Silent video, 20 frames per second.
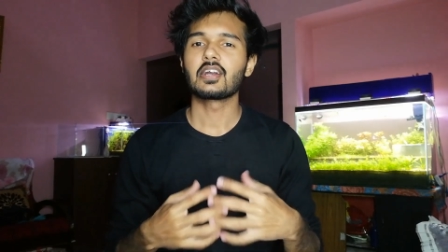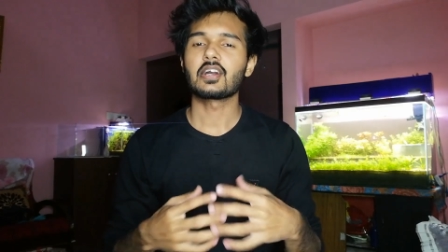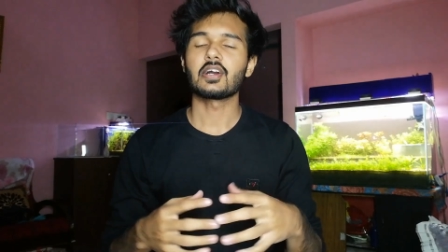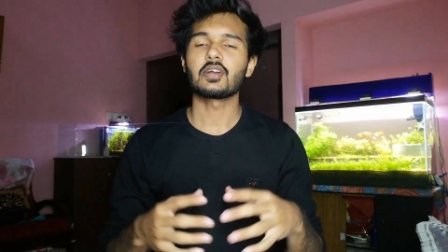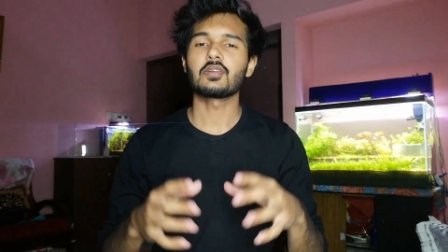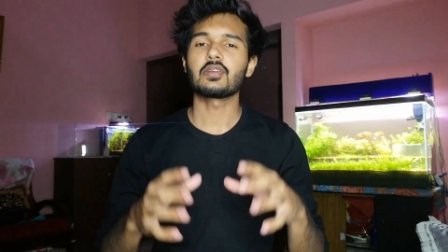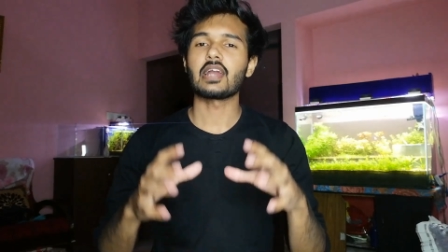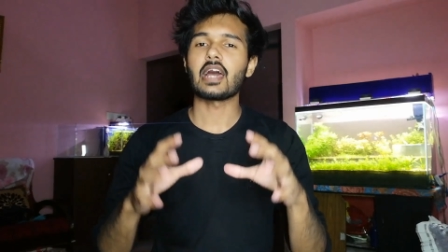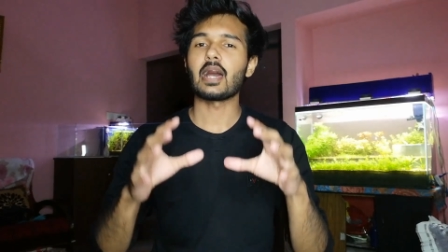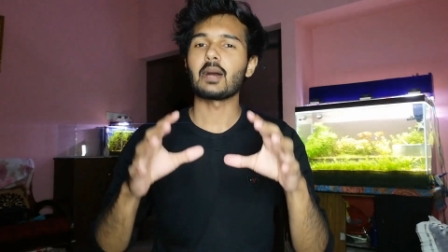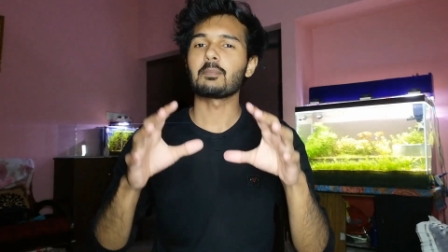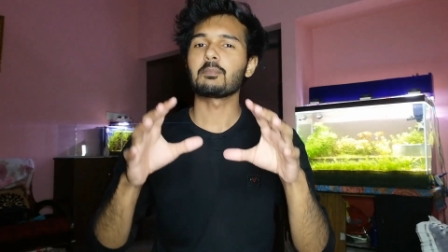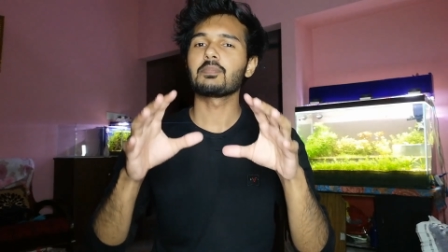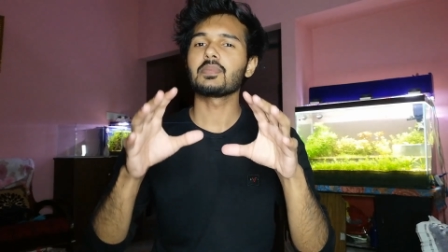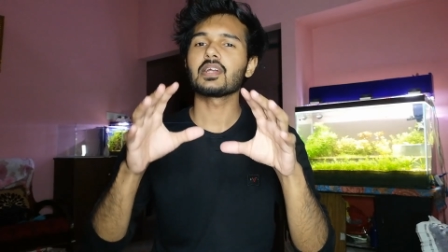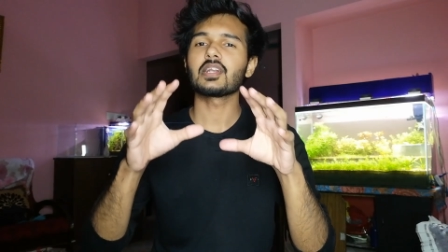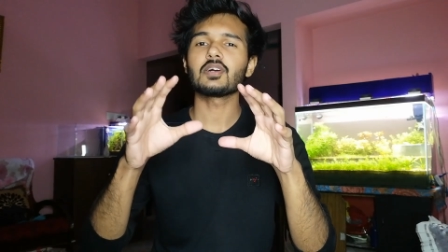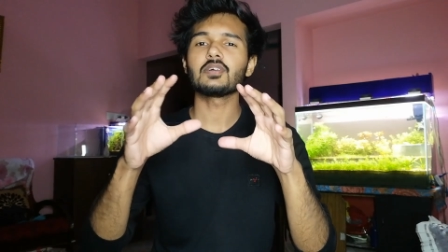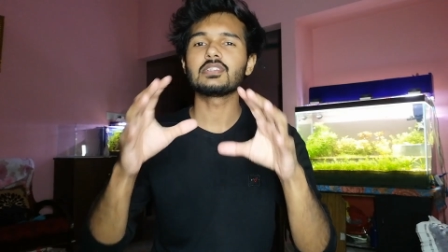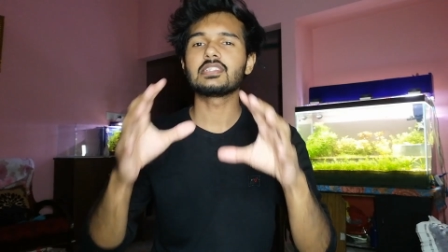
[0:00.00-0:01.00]
কারণ
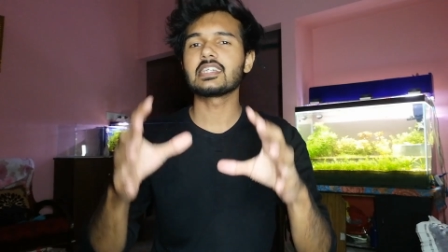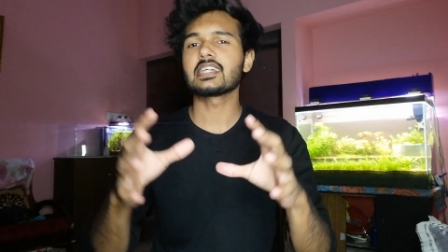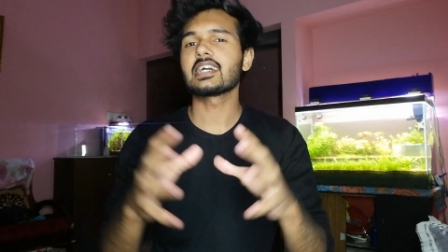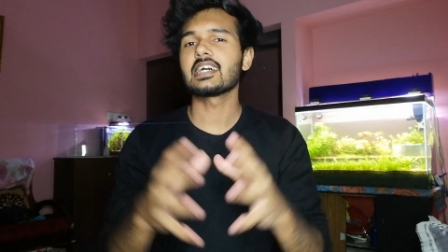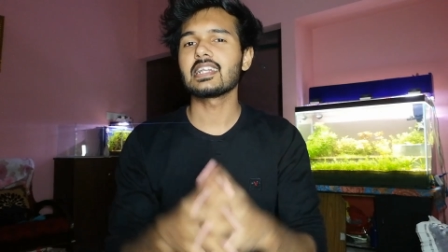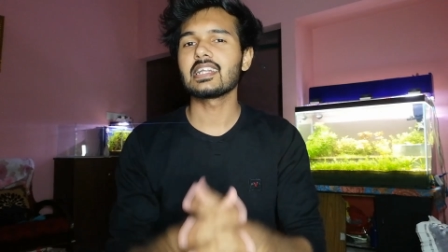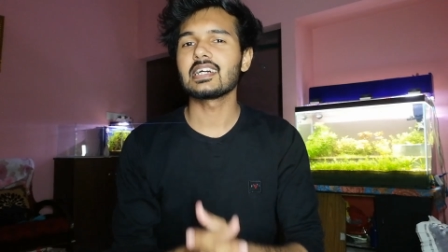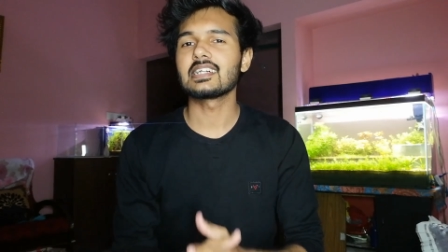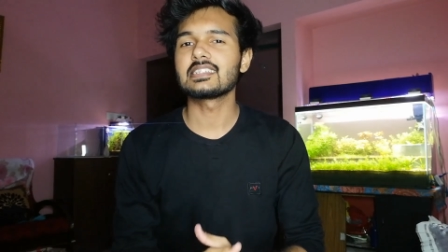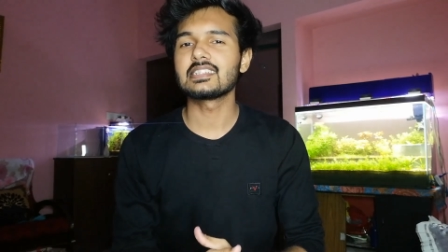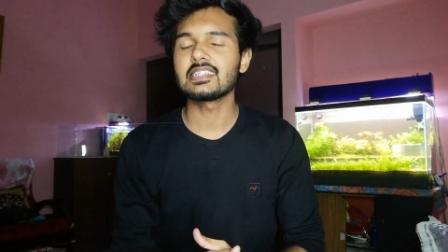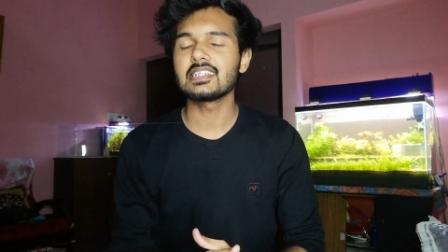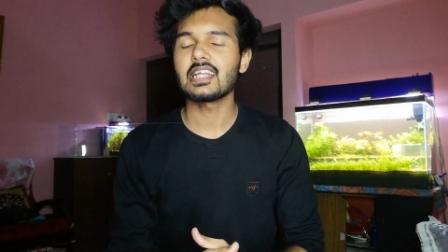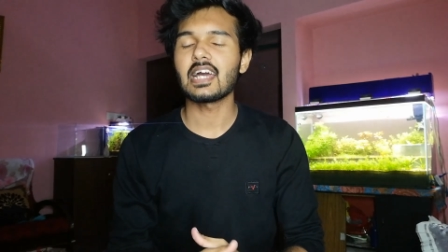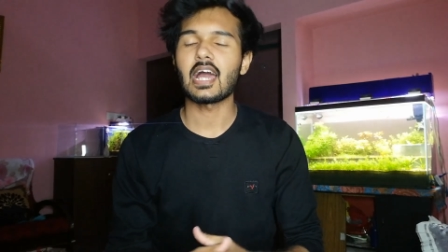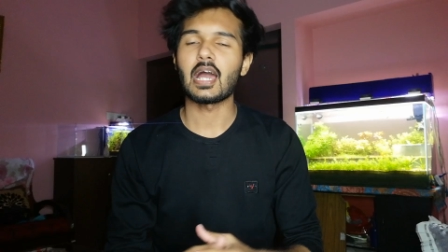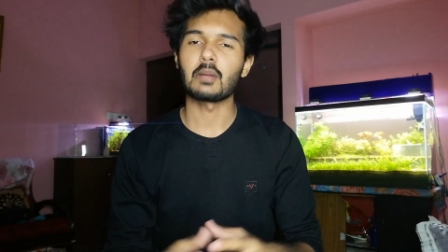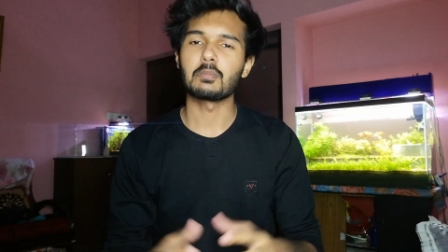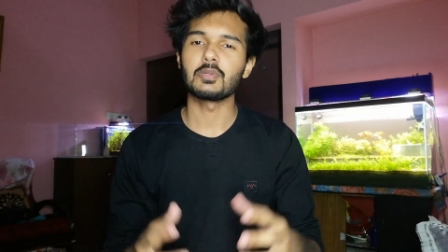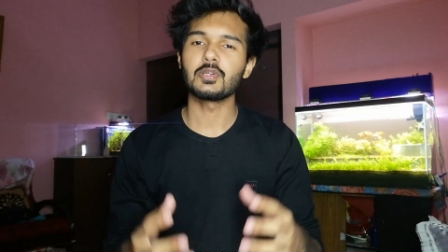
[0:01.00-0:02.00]
আপনারাও যেখানে আছেন
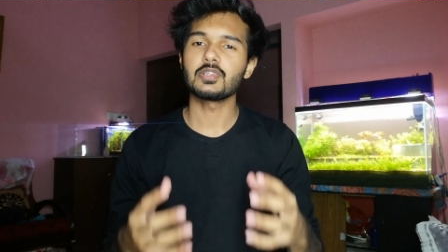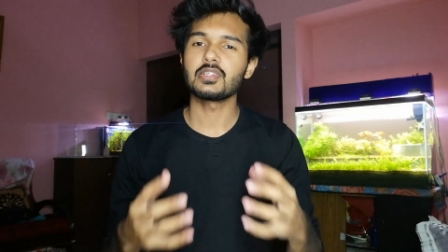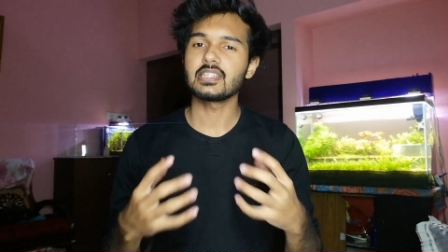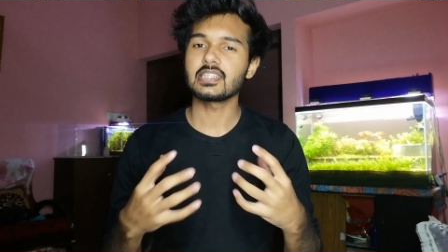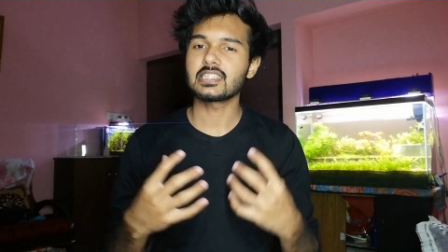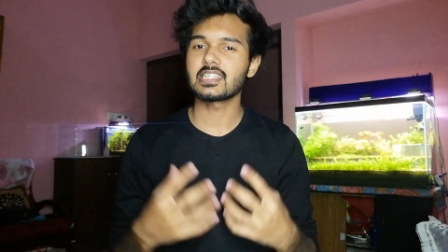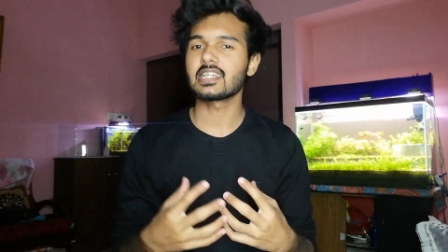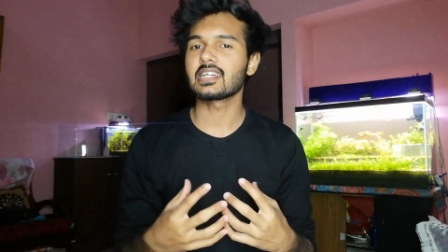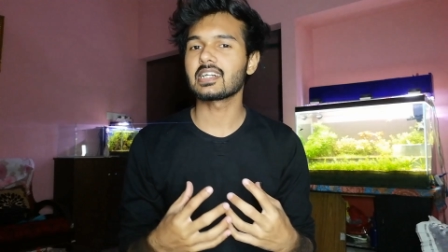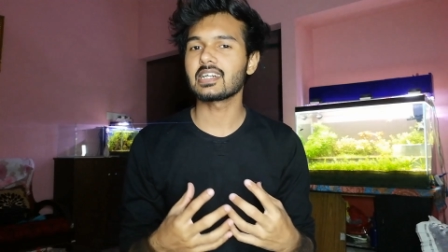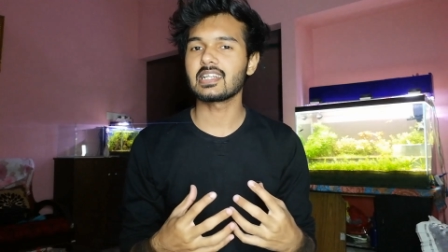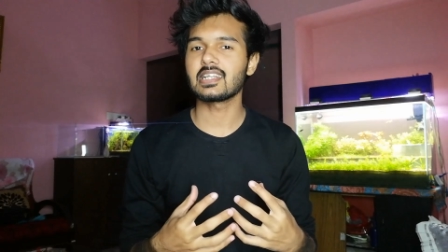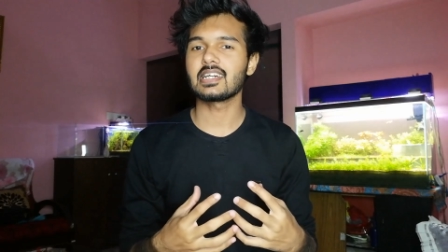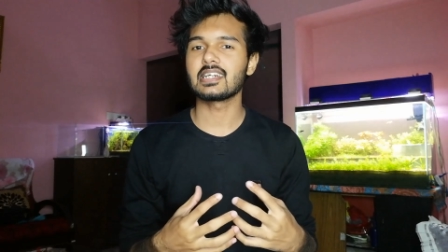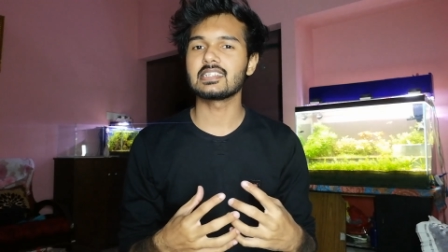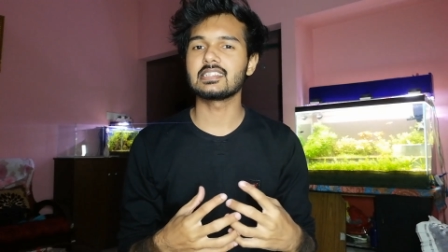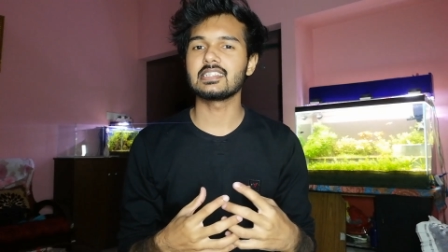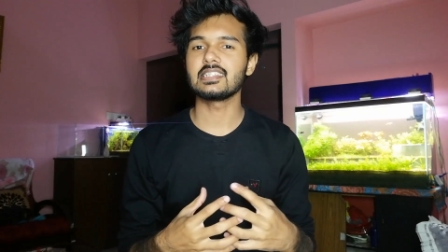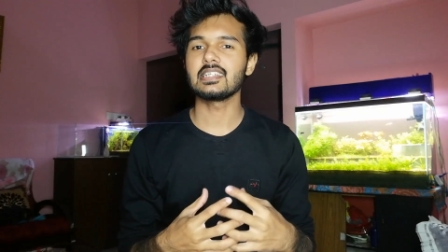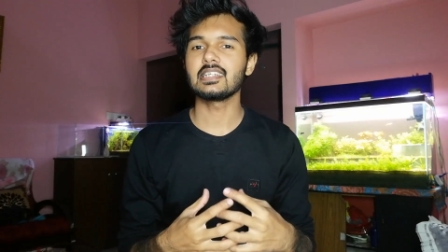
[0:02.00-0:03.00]
আমিও ঠিক সেখানে
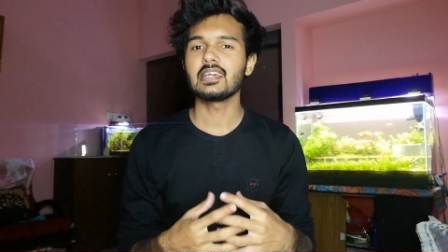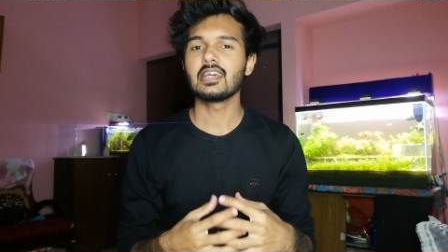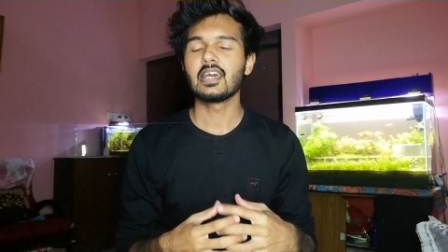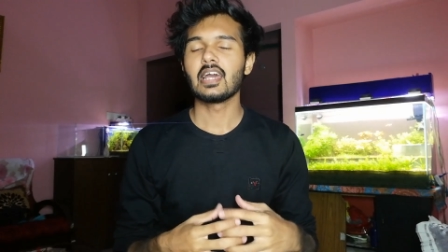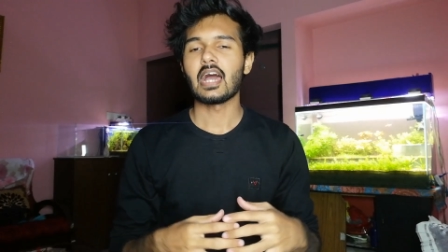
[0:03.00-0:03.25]
আছি